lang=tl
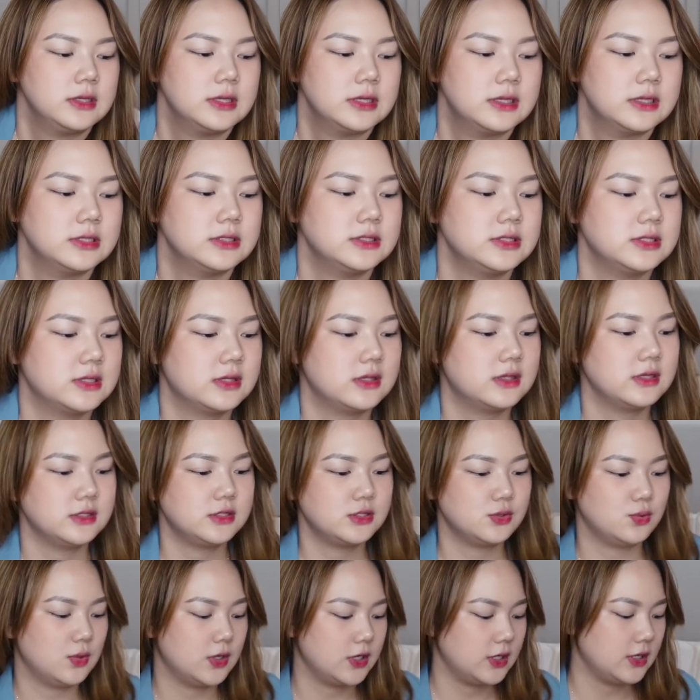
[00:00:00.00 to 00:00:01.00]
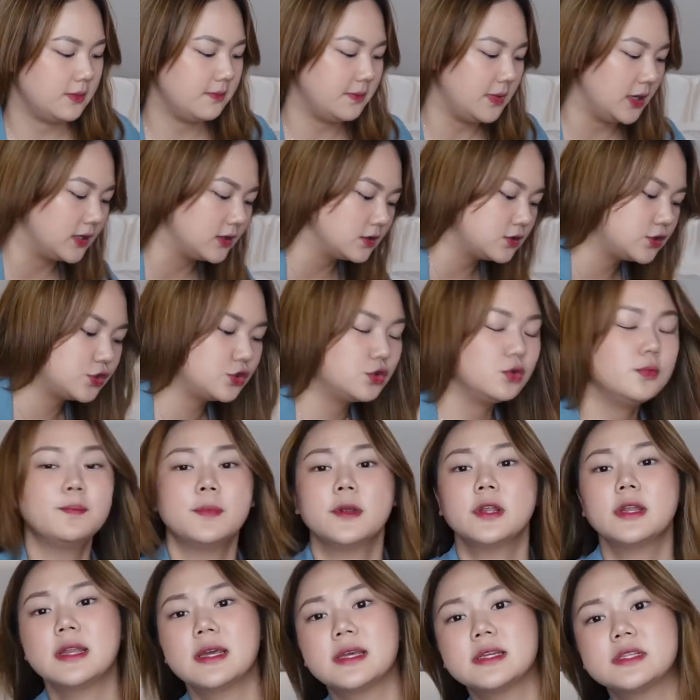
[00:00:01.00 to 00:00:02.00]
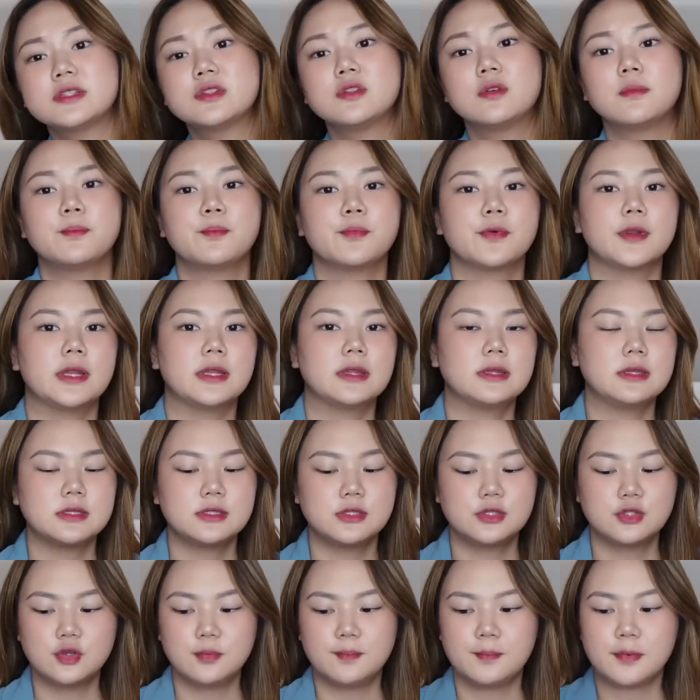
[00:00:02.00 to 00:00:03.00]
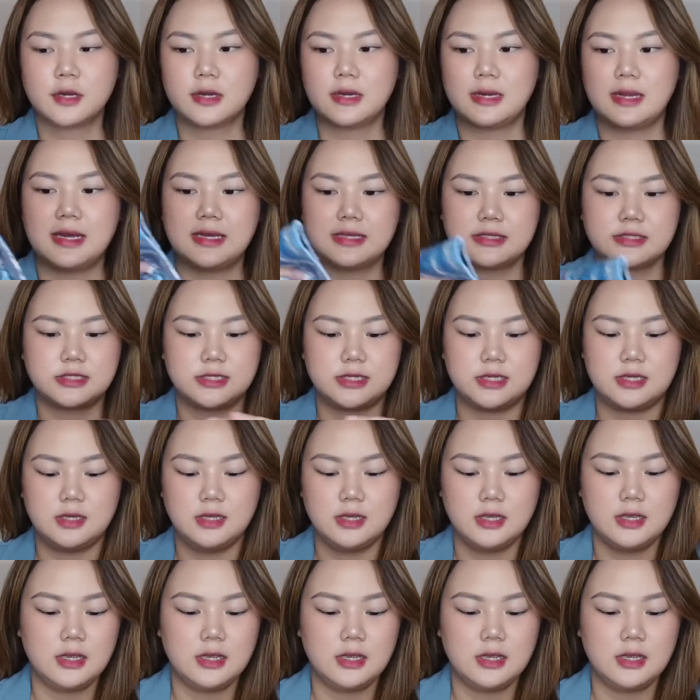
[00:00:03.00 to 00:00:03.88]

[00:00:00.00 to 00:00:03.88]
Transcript: is this one naman. Super nice ng print. It's super classy.